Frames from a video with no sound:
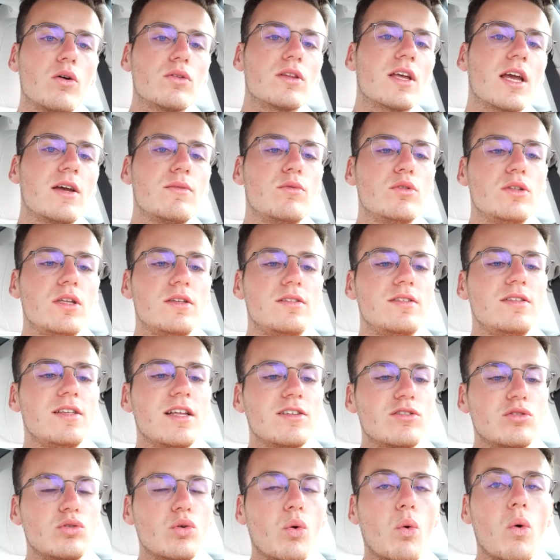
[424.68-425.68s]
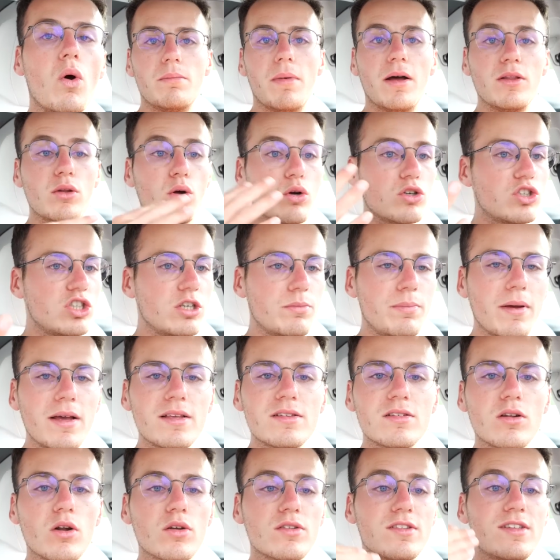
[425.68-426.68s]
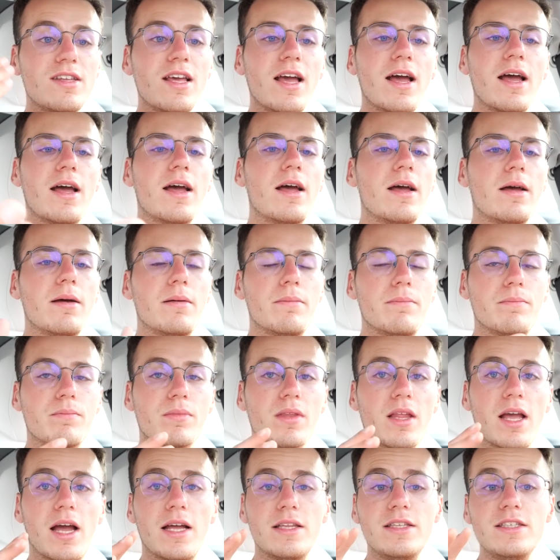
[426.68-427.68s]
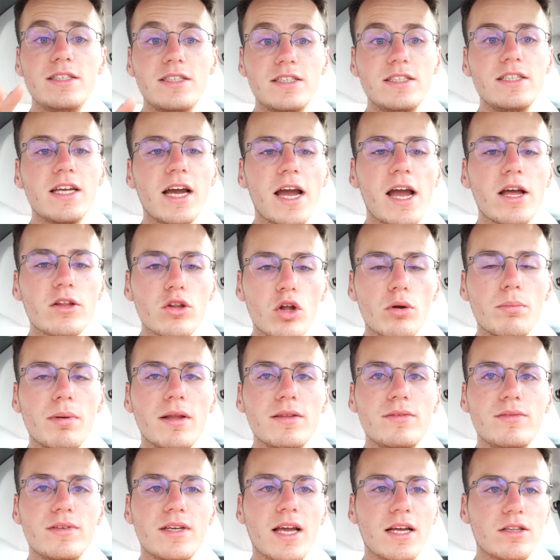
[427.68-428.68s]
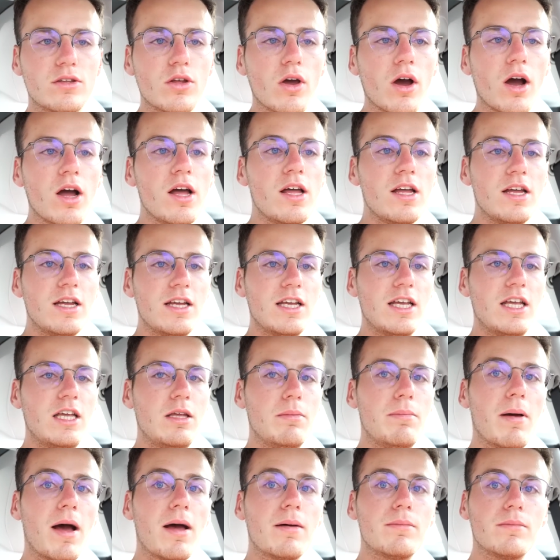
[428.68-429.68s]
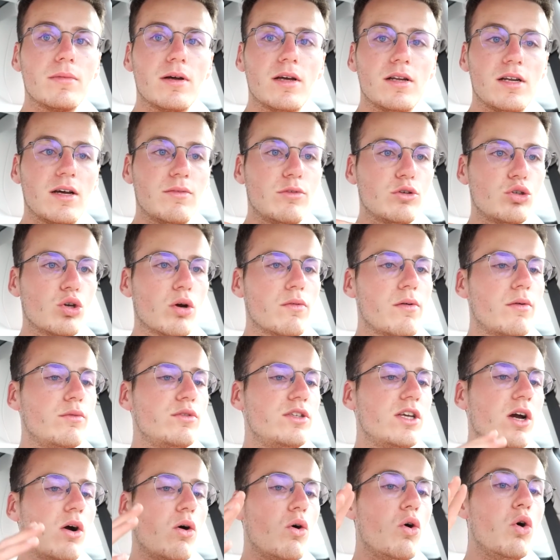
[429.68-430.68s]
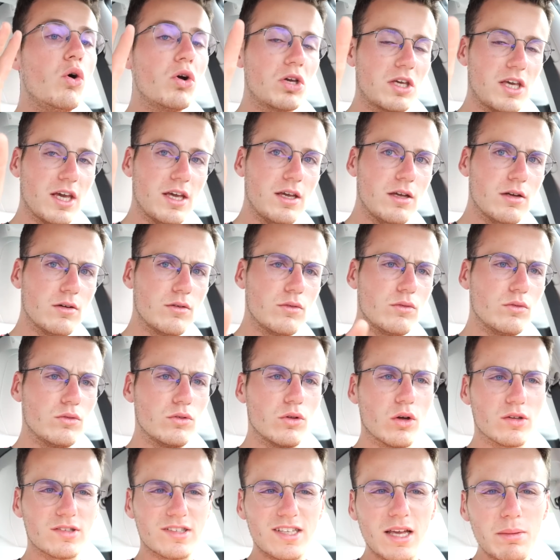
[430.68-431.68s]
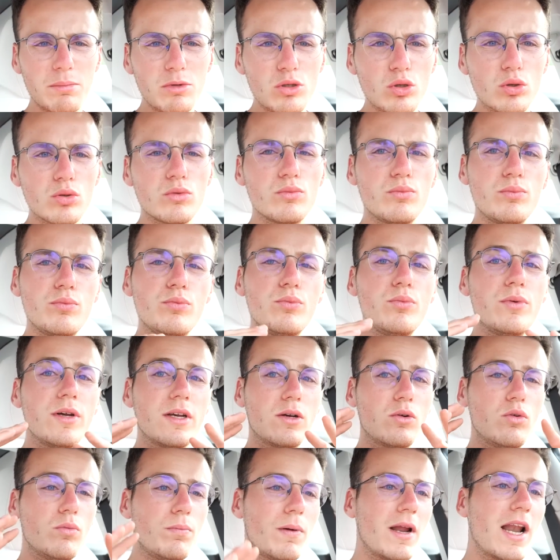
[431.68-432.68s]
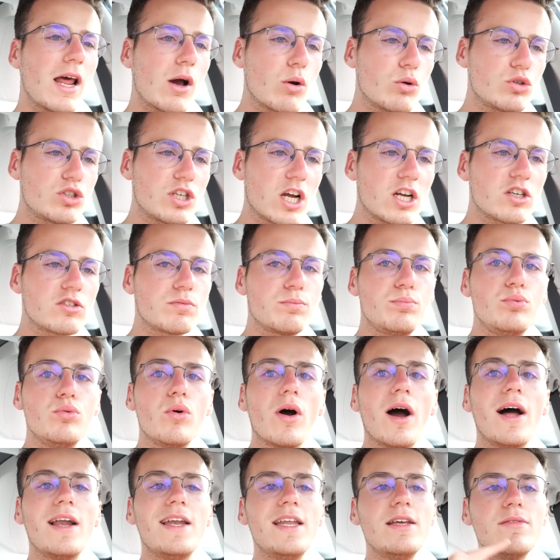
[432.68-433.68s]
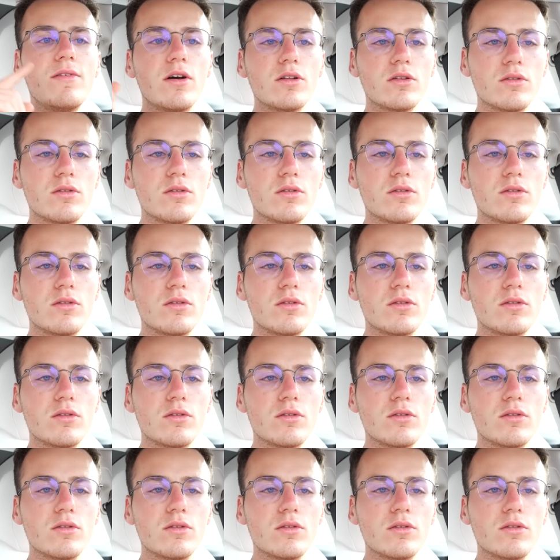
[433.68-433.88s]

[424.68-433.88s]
rentré à vos destinations bah, dans le GPS, lancez un, un, itinéraire dans le planificateur, et ben la voiture va vous dire OK, dans 5 minutes, vous pouvez couper la recharge pour aller